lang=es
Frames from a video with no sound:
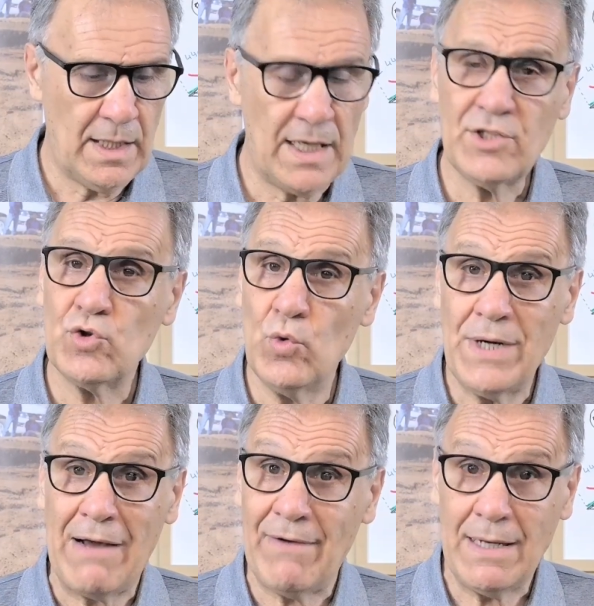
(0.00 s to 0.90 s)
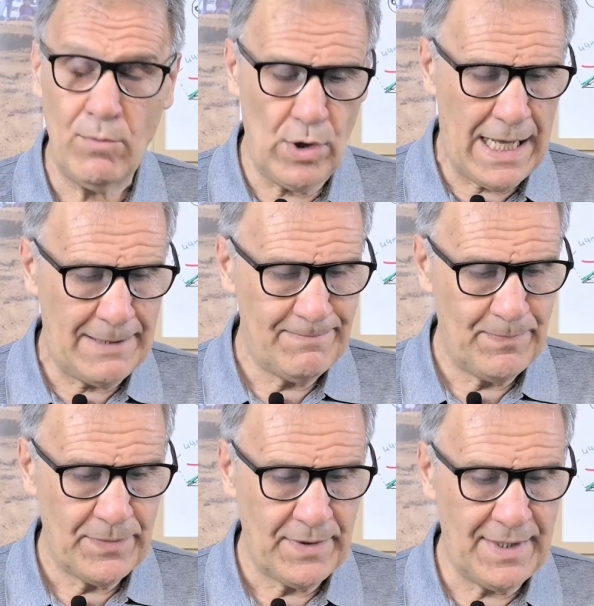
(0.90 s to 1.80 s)
Es una válvula
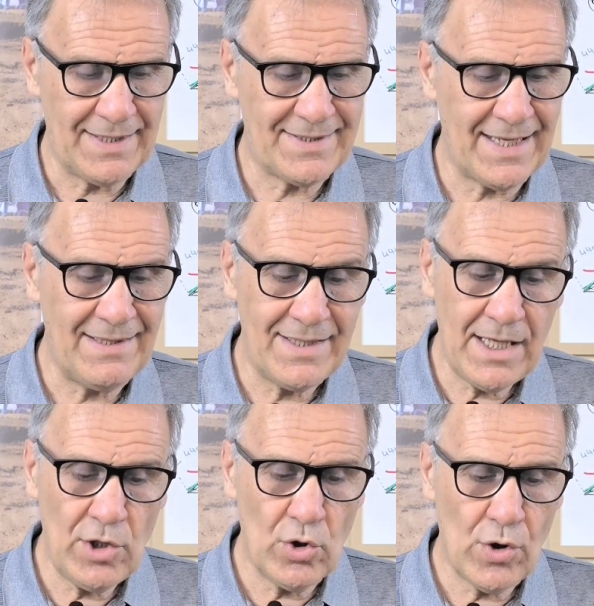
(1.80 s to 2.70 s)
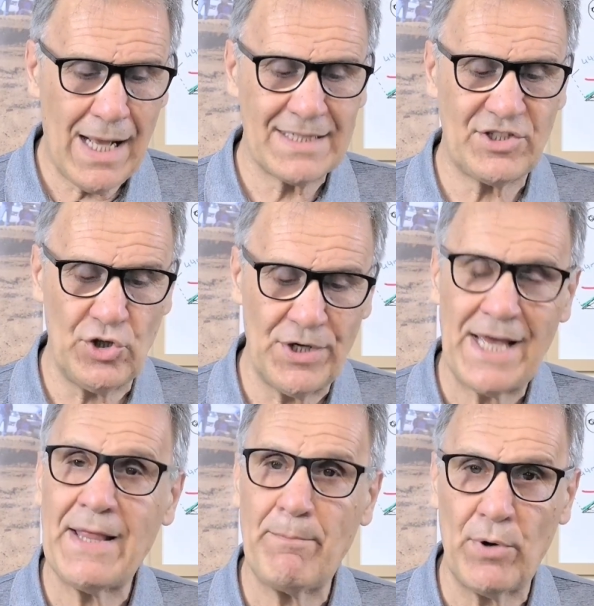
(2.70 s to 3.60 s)
de sentido
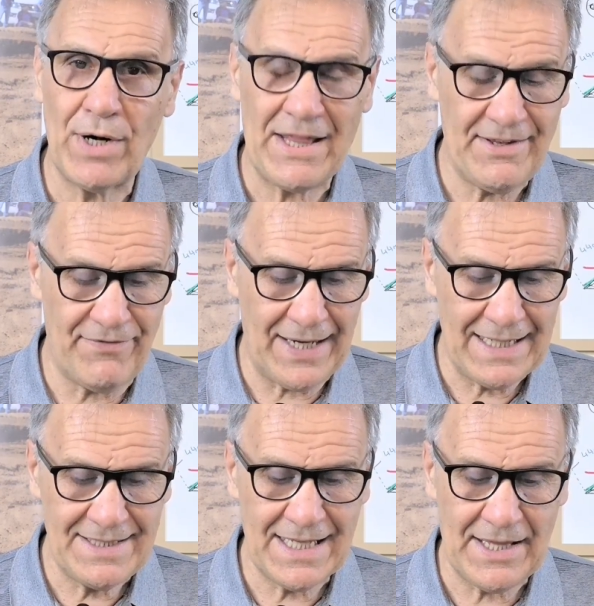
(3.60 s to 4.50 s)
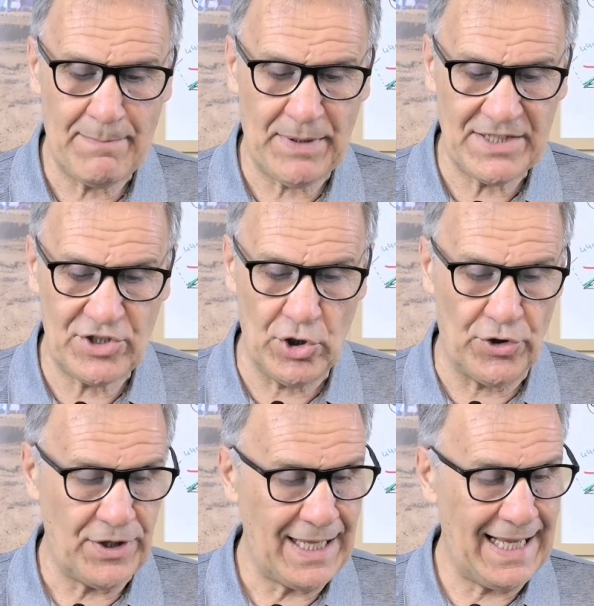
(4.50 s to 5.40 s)
accionada por la diferencia de
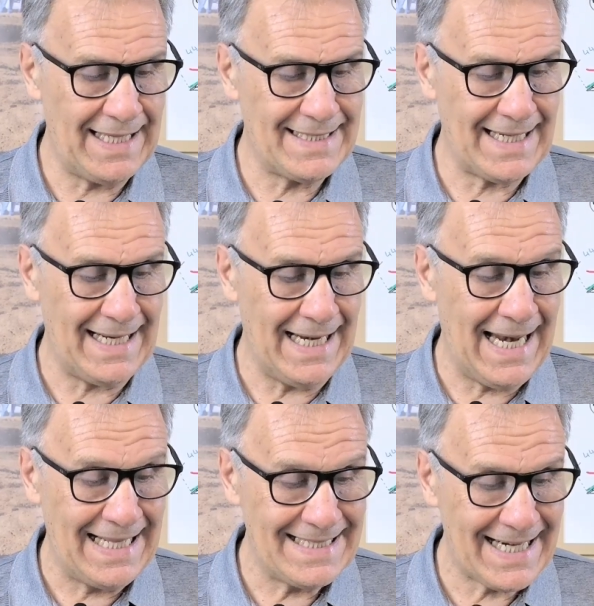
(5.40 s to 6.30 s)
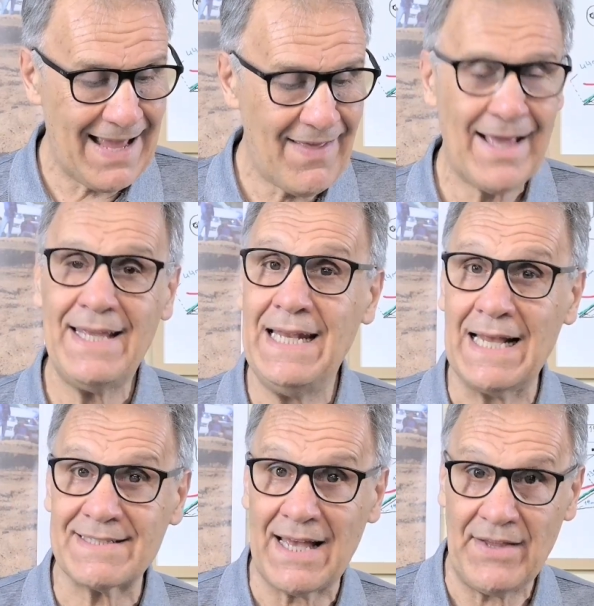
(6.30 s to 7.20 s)
presión entre la entrada y
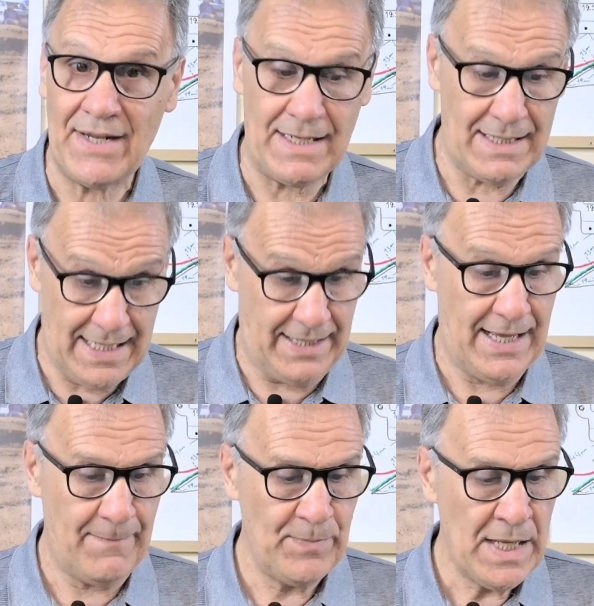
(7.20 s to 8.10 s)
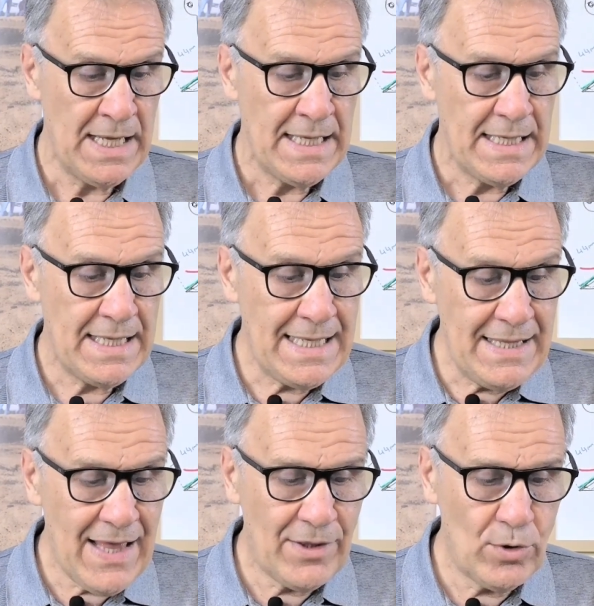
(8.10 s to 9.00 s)
la salida.
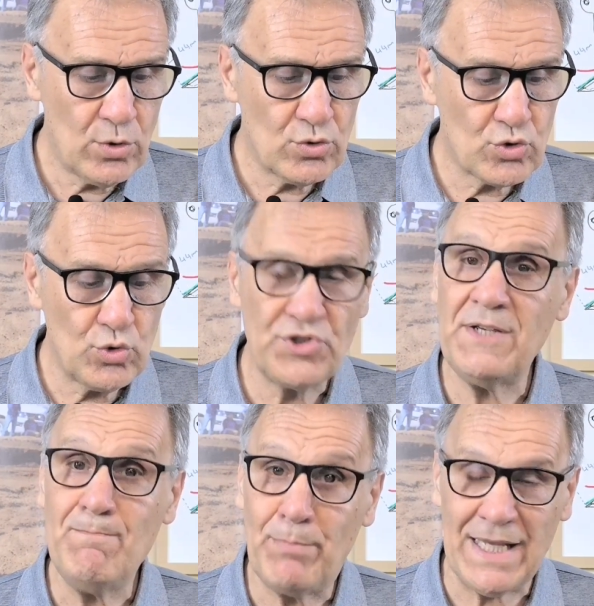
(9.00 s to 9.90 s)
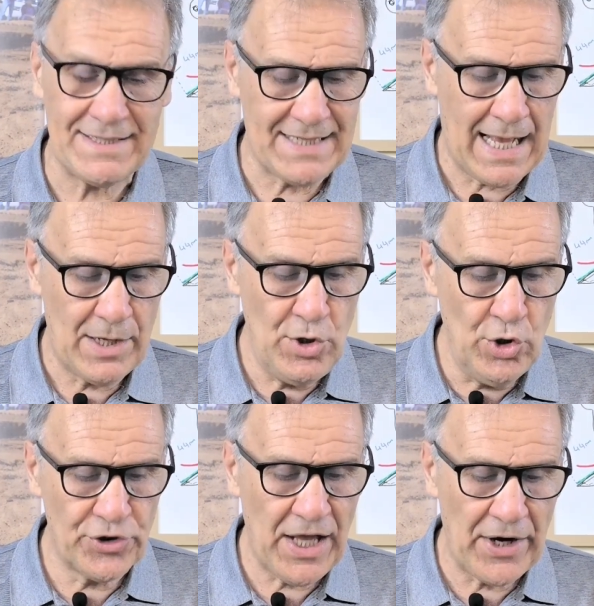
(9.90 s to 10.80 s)
Y dado su simpleza,
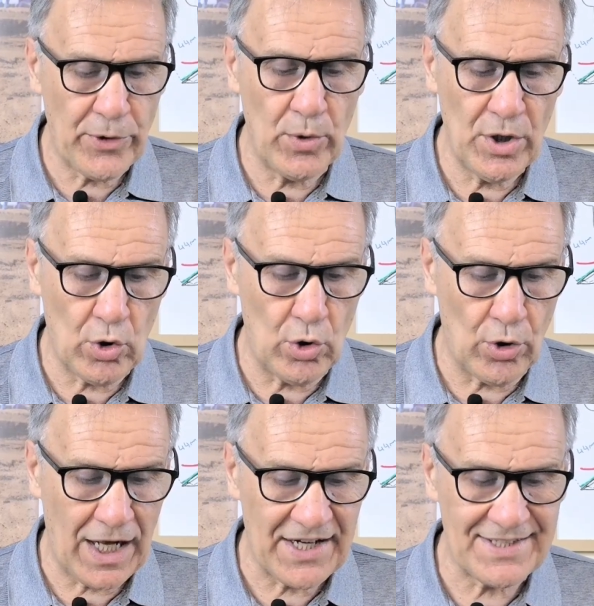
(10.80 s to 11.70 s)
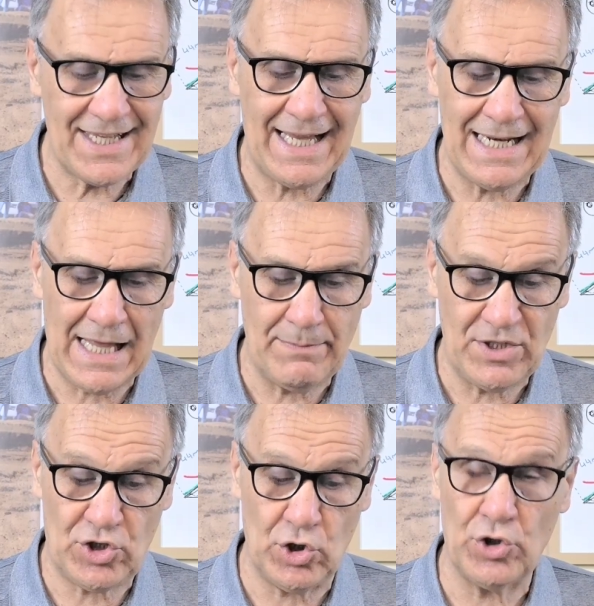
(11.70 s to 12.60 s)
no tardó en colocarse en la
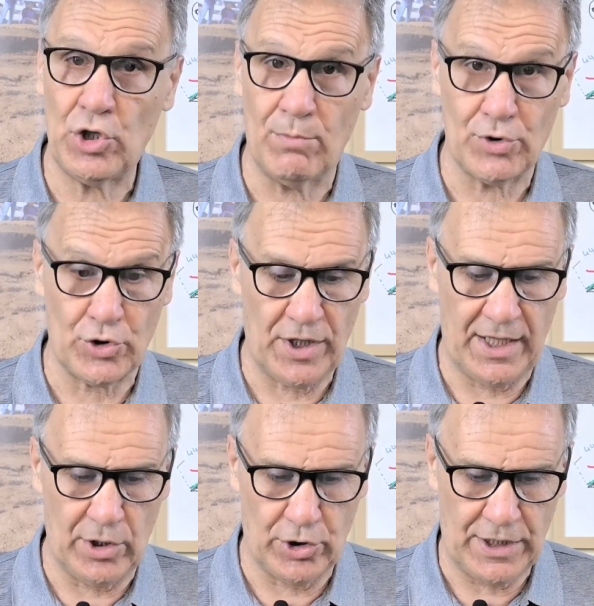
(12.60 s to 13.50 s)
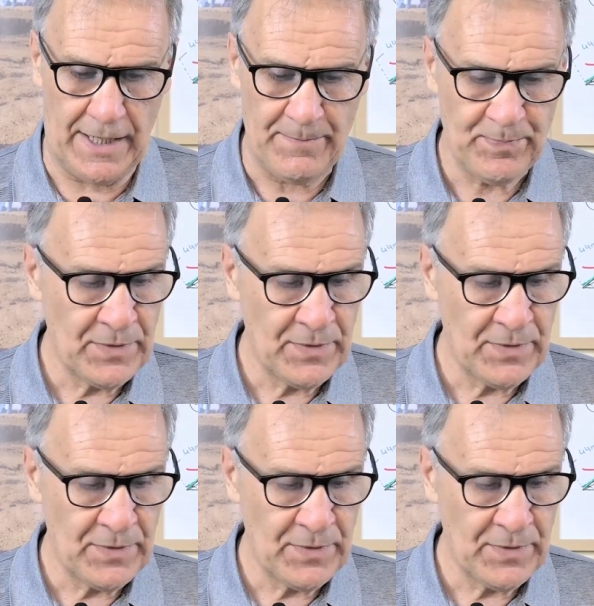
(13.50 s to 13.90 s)
admisión de los motores de 2T.